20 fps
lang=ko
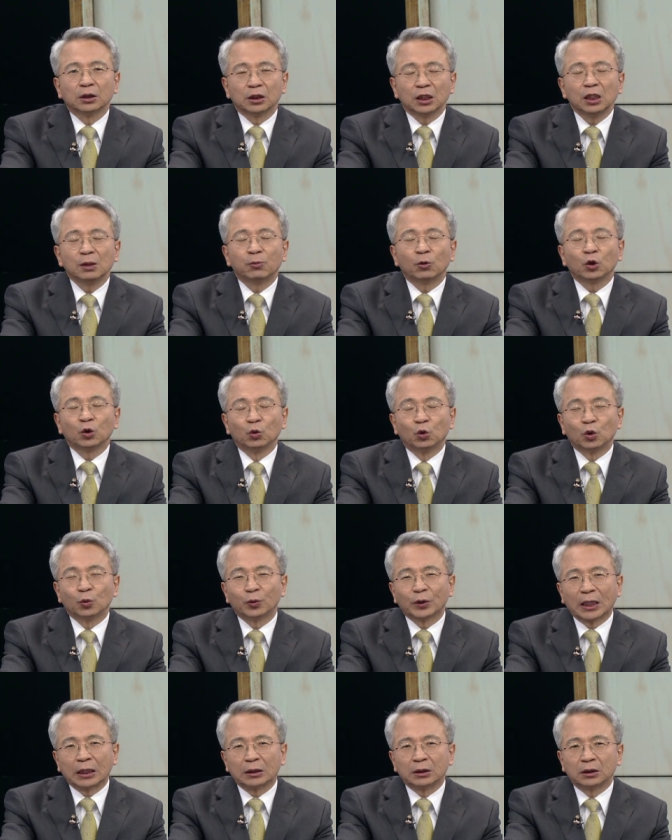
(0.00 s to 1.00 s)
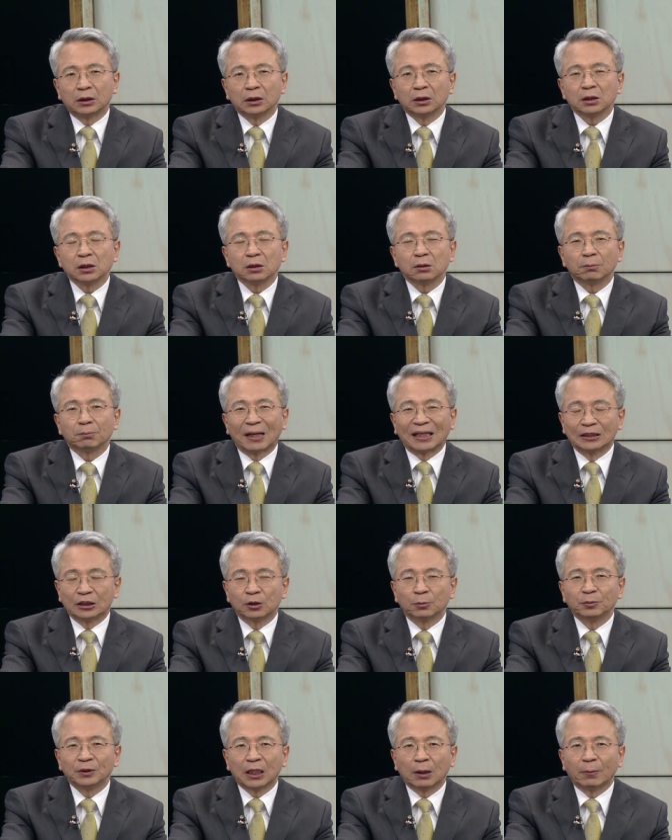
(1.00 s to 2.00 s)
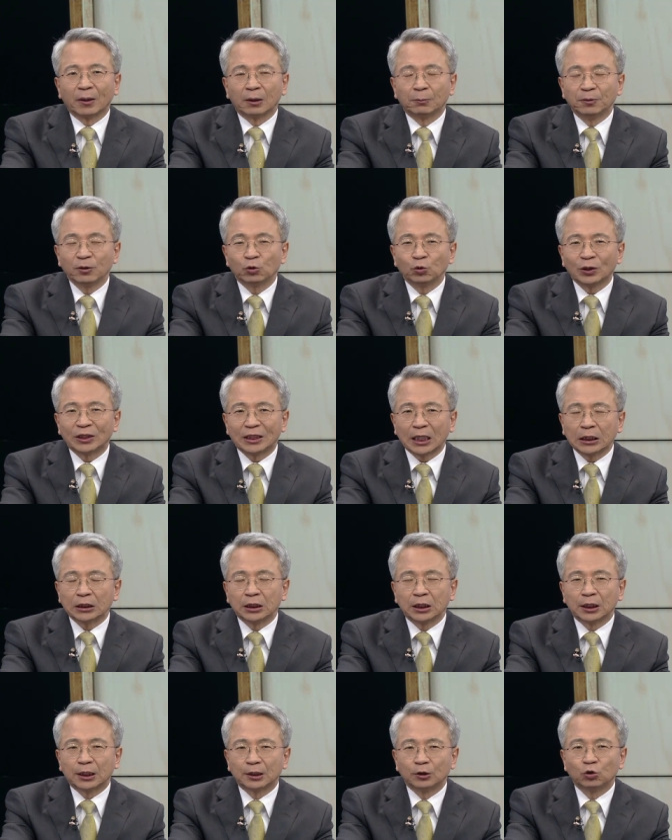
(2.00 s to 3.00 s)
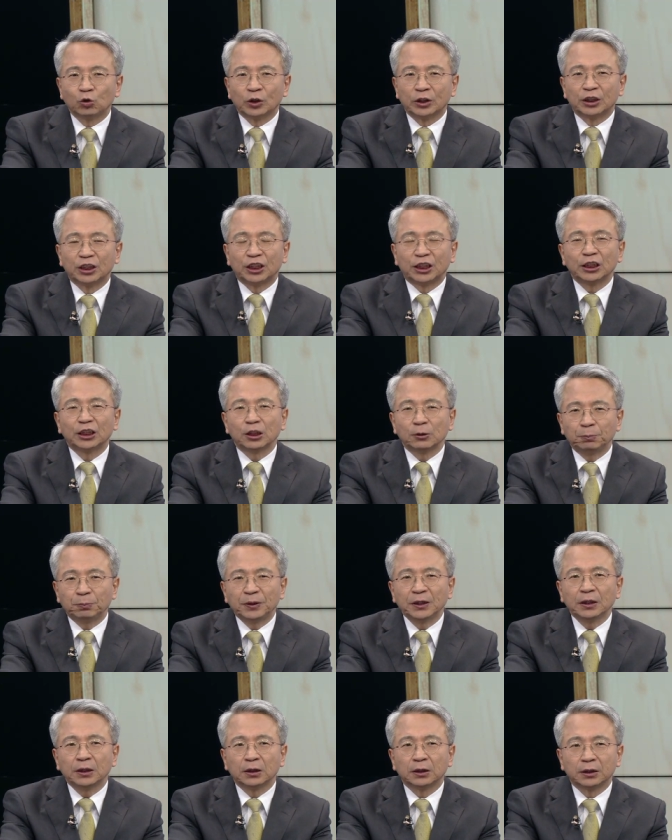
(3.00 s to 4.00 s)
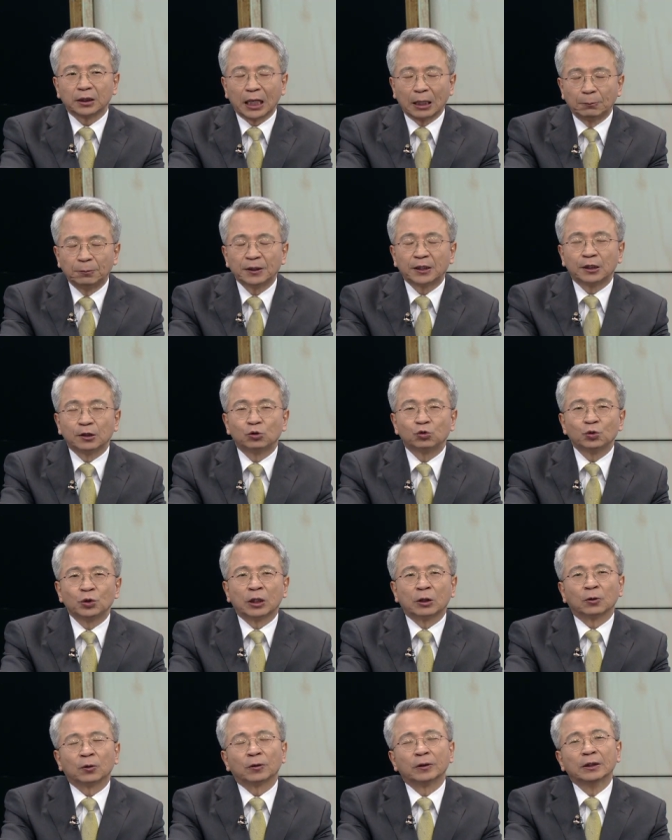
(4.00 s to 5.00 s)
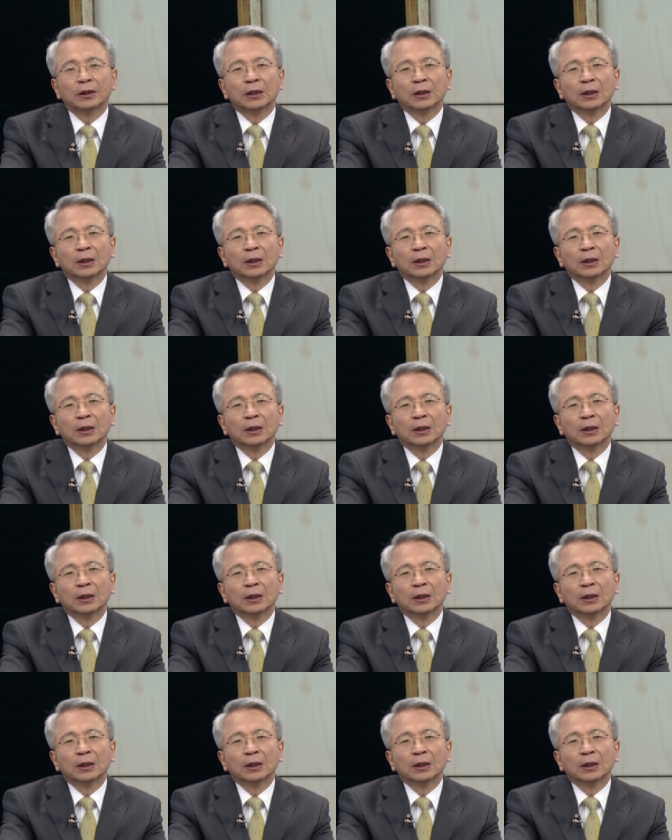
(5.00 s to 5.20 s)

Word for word: 일본이 우리보다는 더 많습니다만 미국이 따지는 기준은 GDP 대비 기준이에요.